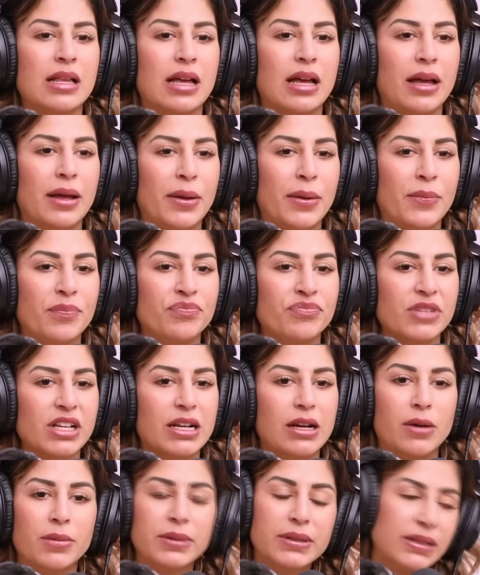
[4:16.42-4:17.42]
Ähm,
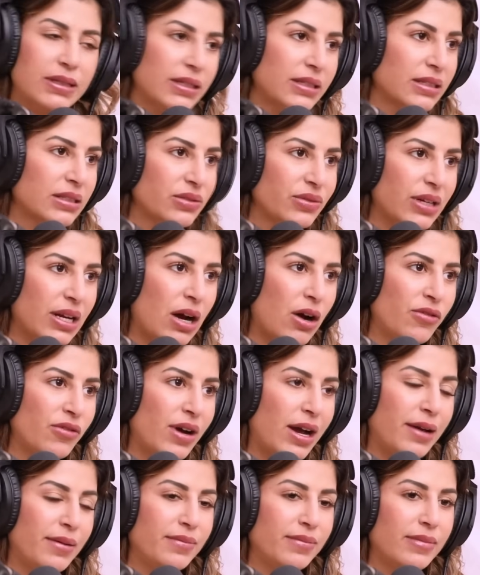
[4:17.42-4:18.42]
glaube ich nicht, dass wir da auf
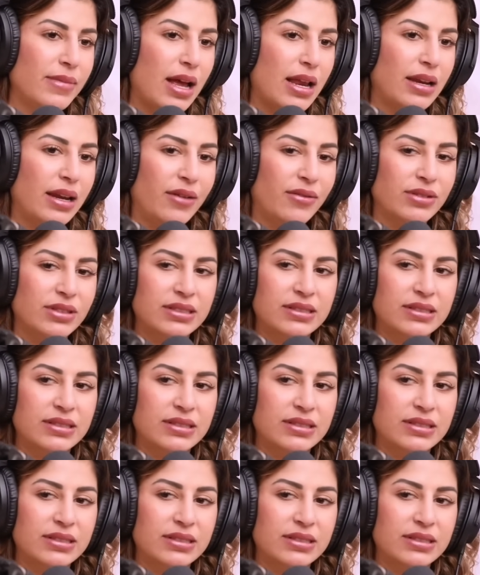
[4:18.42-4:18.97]
einem Level